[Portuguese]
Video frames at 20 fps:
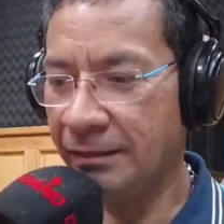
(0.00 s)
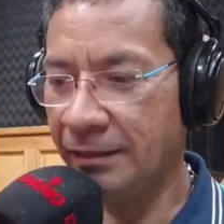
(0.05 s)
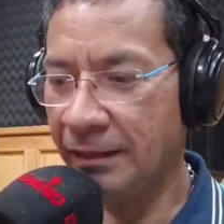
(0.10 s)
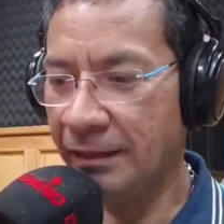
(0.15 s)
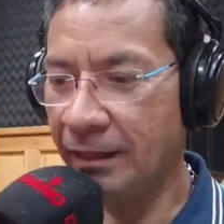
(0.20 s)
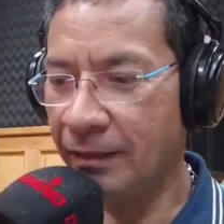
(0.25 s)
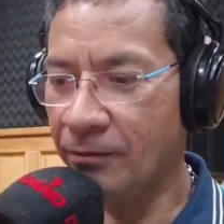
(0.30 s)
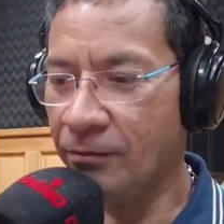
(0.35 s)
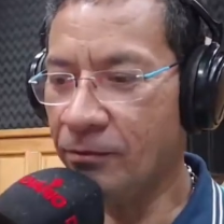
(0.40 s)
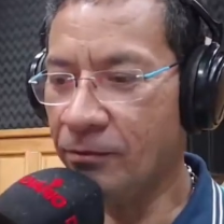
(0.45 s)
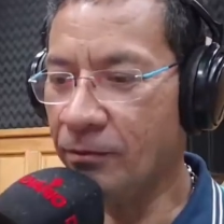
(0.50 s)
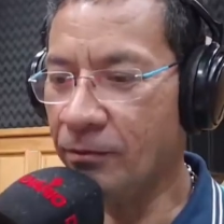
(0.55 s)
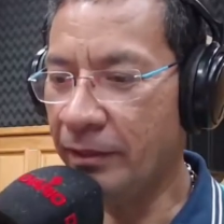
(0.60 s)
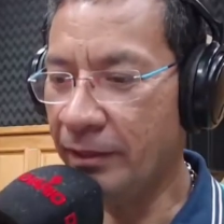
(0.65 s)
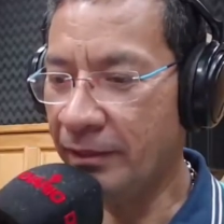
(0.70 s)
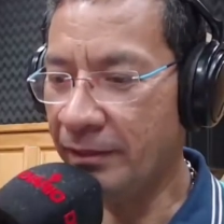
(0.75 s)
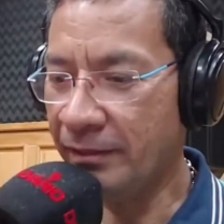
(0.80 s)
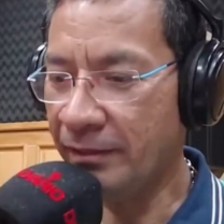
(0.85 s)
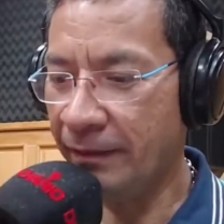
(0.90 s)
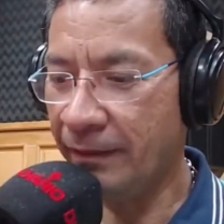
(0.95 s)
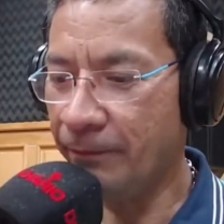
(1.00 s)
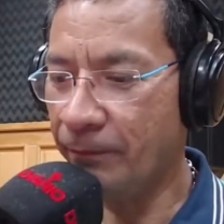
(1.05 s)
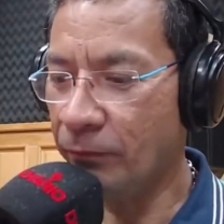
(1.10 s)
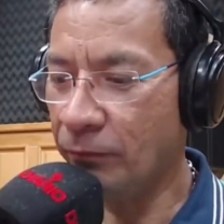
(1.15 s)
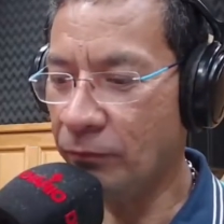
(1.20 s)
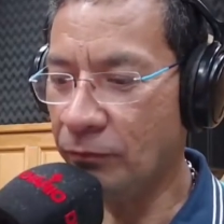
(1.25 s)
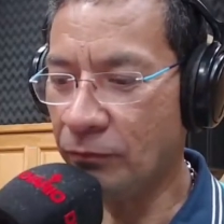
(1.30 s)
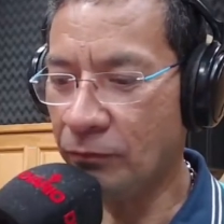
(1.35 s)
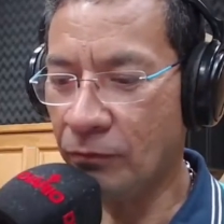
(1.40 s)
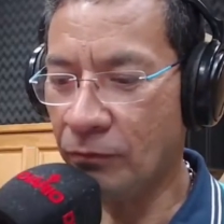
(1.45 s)
sei que a concorrência é
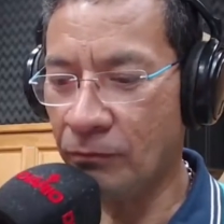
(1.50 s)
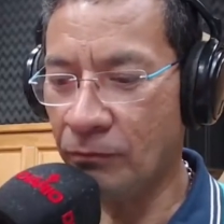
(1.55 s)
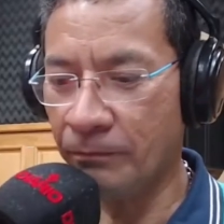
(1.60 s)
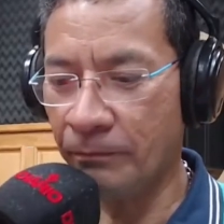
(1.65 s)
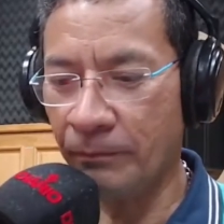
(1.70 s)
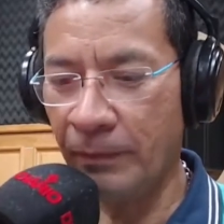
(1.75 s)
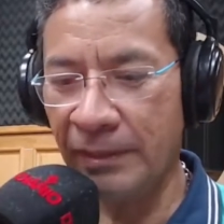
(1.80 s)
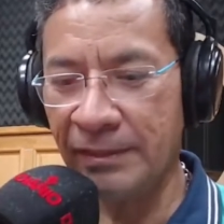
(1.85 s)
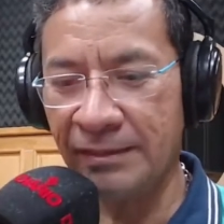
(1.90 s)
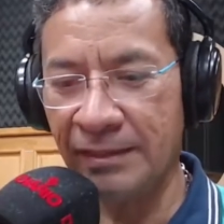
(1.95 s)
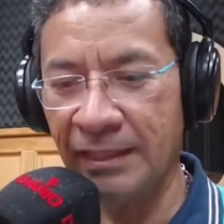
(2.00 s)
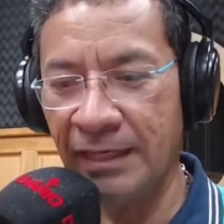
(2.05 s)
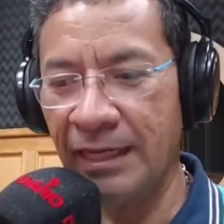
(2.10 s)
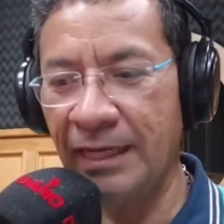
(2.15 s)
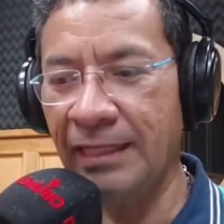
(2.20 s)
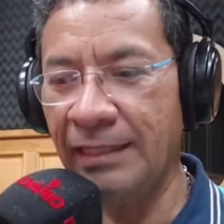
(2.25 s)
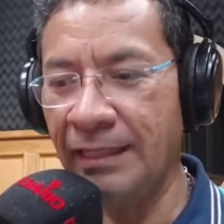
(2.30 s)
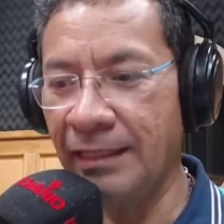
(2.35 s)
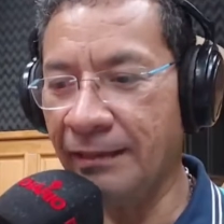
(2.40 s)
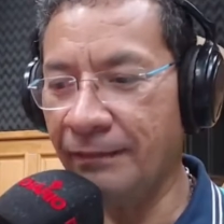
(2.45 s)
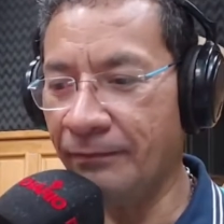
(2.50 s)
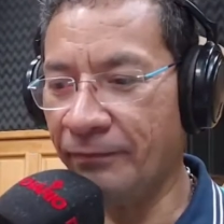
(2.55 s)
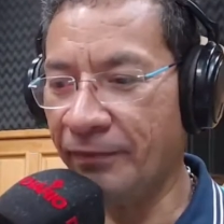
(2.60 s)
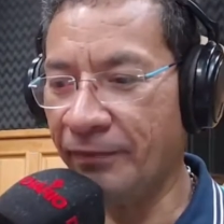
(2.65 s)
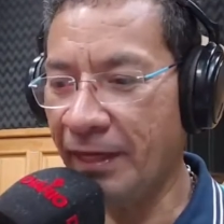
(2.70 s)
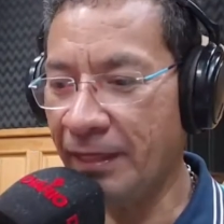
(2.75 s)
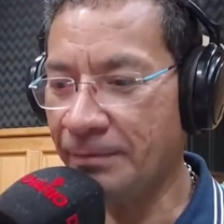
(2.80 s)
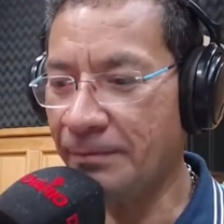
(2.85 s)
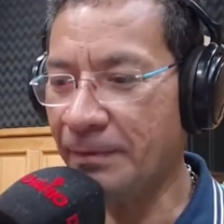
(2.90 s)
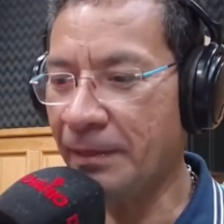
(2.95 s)
muito pesada.
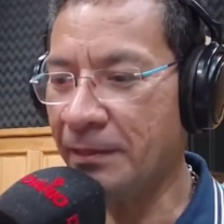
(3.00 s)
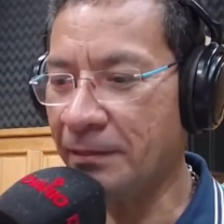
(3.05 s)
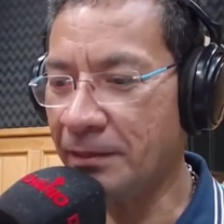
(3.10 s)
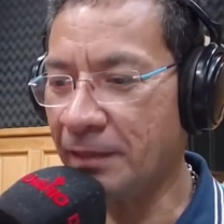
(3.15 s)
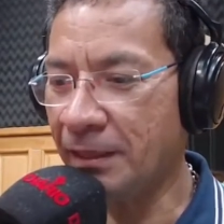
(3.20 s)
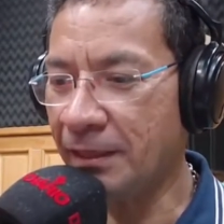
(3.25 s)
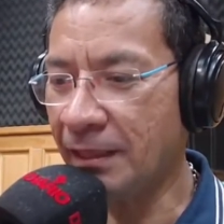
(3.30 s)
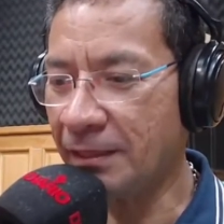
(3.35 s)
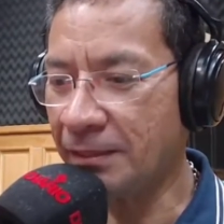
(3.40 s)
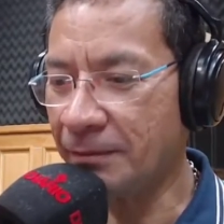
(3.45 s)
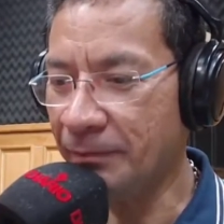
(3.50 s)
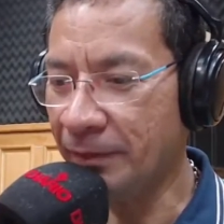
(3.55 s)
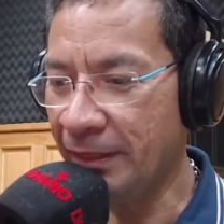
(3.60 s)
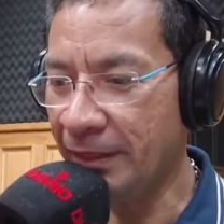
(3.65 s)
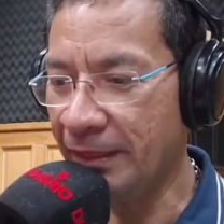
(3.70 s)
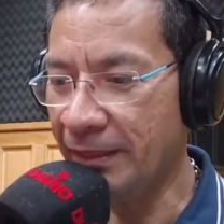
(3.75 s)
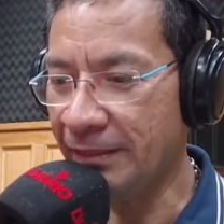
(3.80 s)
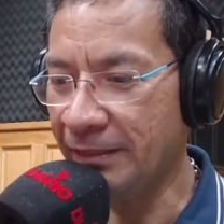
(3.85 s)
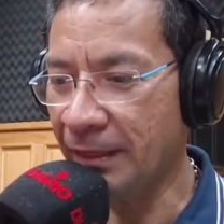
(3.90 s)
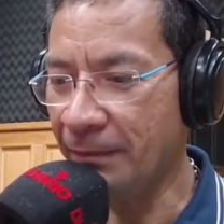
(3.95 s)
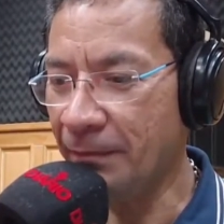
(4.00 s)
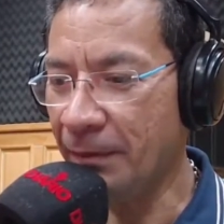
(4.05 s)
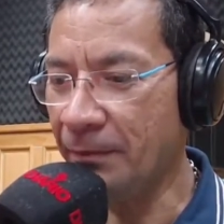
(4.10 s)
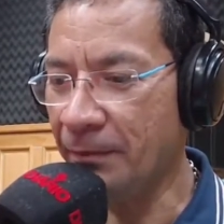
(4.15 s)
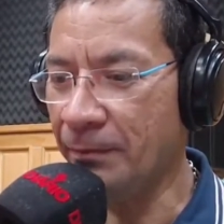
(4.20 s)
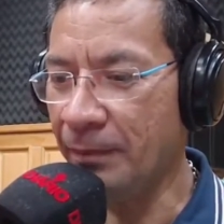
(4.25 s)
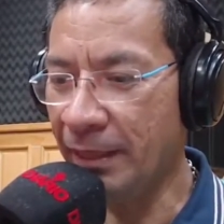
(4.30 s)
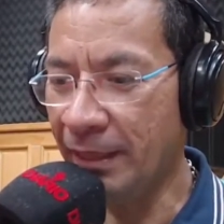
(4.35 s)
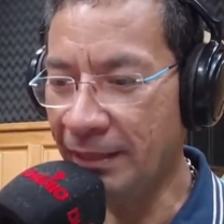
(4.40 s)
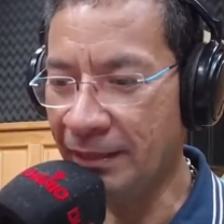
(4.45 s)
Véspera, dia das mães, a
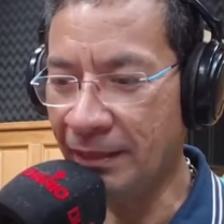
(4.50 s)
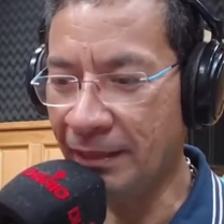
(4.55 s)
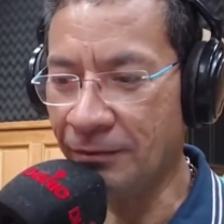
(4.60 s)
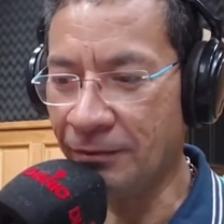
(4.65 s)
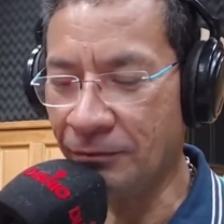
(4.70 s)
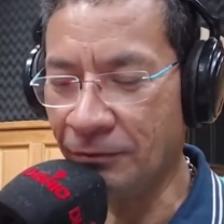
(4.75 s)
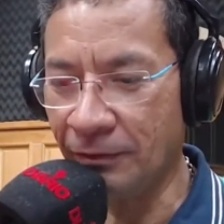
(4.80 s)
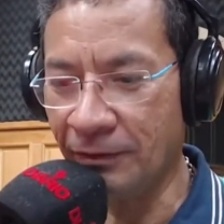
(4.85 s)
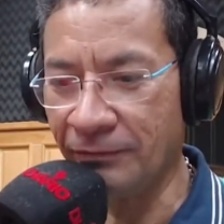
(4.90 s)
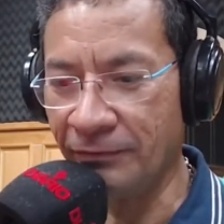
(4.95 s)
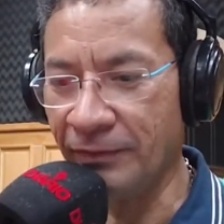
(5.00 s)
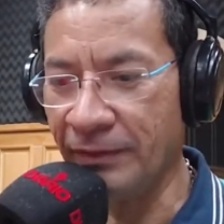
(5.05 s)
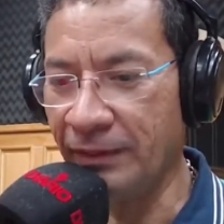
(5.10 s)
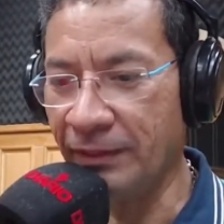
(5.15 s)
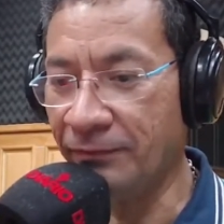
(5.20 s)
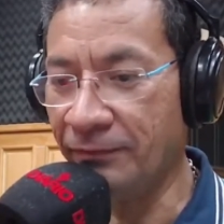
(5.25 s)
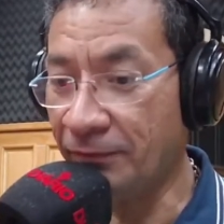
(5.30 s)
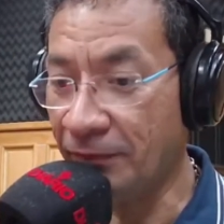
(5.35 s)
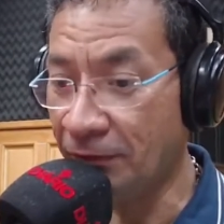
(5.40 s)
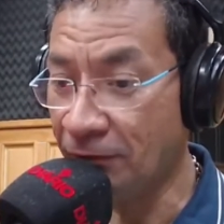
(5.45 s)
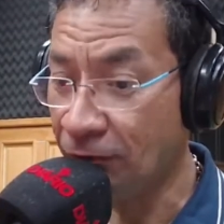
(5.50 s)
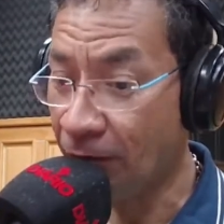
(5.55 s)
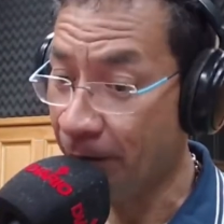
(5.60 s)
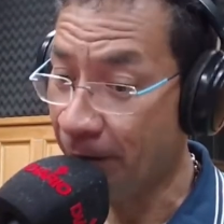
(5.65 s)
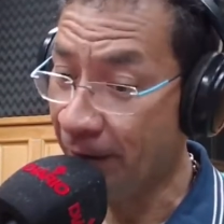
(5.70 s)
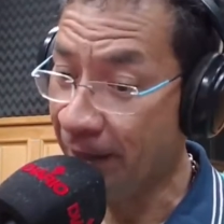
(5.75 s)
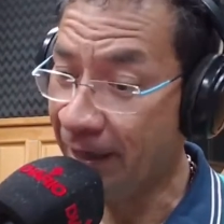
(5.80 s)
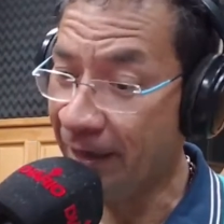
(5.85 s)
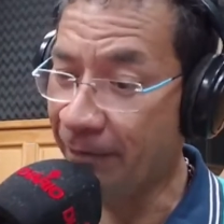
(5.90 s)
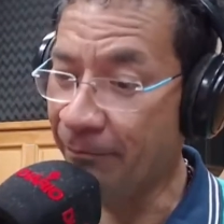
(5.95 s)
mamãe da doutora Ivana vindo a
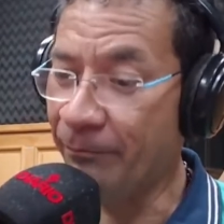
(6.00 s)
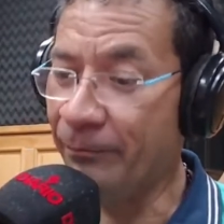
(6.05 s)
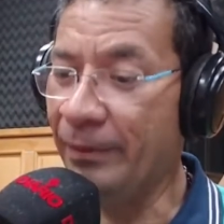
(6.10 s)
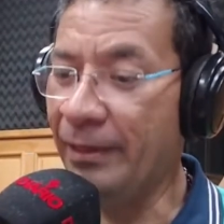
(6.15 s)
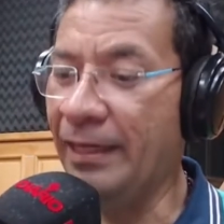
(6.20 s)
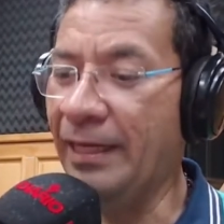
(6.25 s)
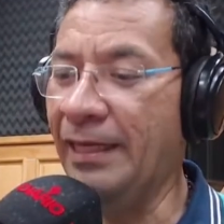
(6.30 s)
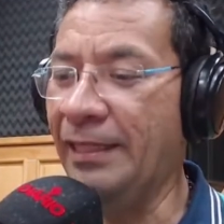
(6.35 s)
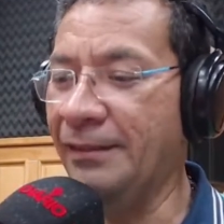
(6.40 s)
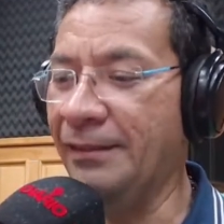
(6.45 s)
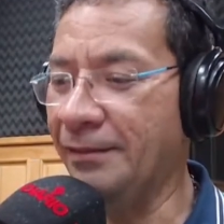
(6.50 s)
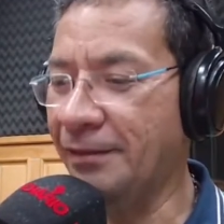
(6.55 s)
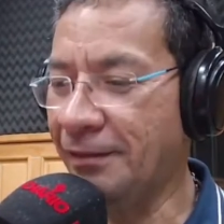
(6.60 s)
Macapá.